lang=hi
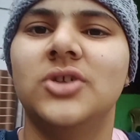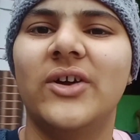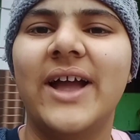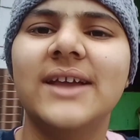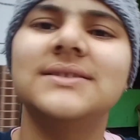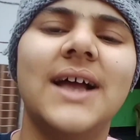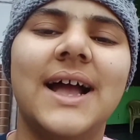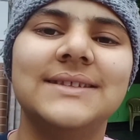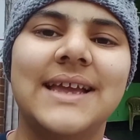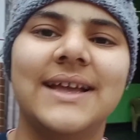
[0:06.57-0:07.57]
तो गाइज
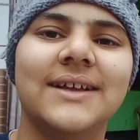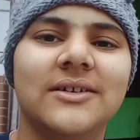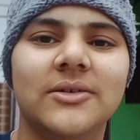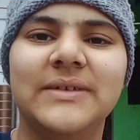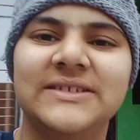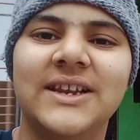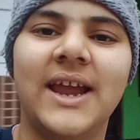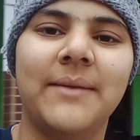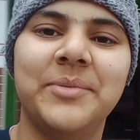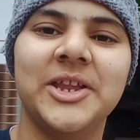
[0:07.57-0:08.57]
आज
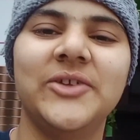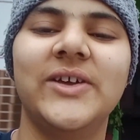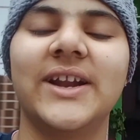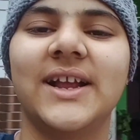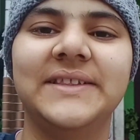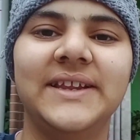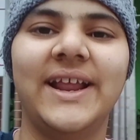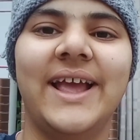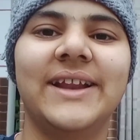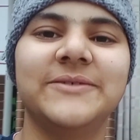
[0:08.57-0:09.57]
ओबियसली हैप्पी न्यू ईयर का
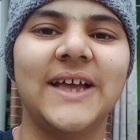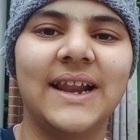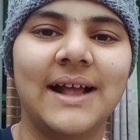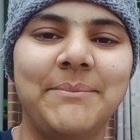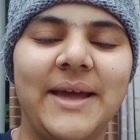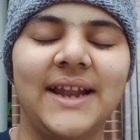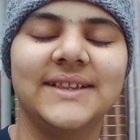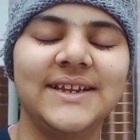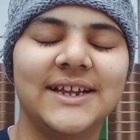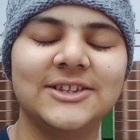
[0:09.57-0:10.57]
दिन है साल का पहला
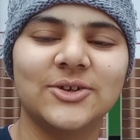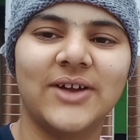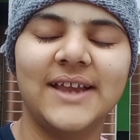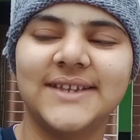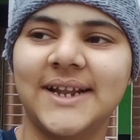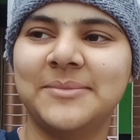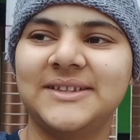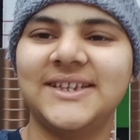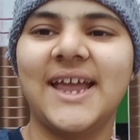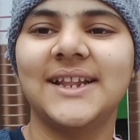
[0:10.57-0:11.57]
दिन है तो कई सारे
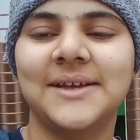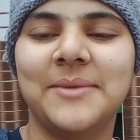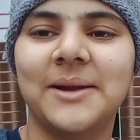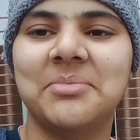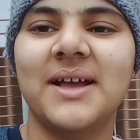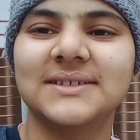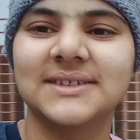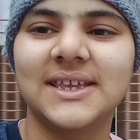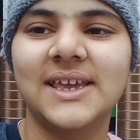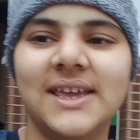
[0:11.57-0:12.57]
बच्चे आए थे हमारे
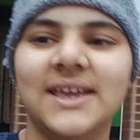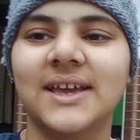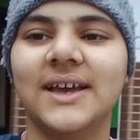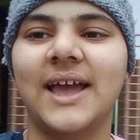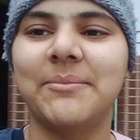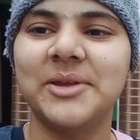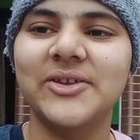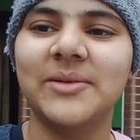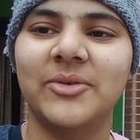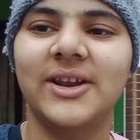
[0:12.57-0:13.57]
पास कि हैप्पी
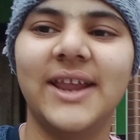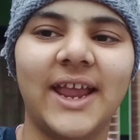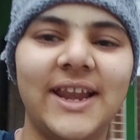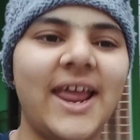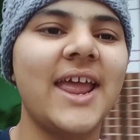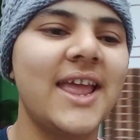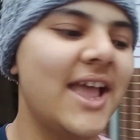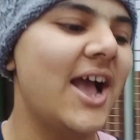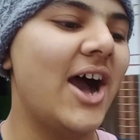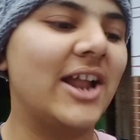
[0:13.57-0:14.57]
न्यू ईयर बोलने के लिए
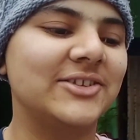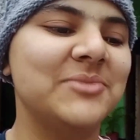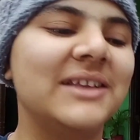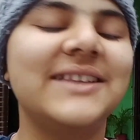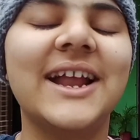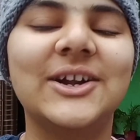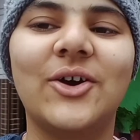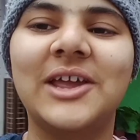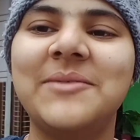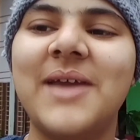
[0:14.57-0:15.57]
और उसमें से एक
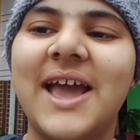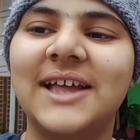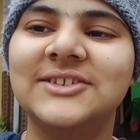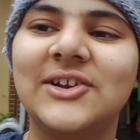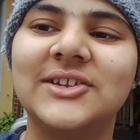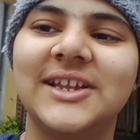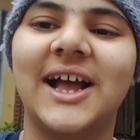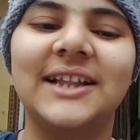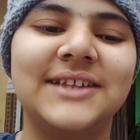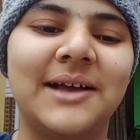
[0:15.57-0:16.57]
डोगी भी आया चलो
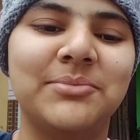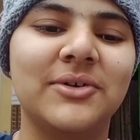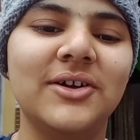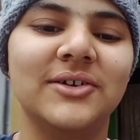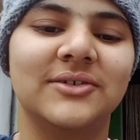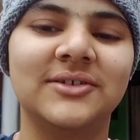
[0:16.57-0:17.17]
दिखाते हैं आपको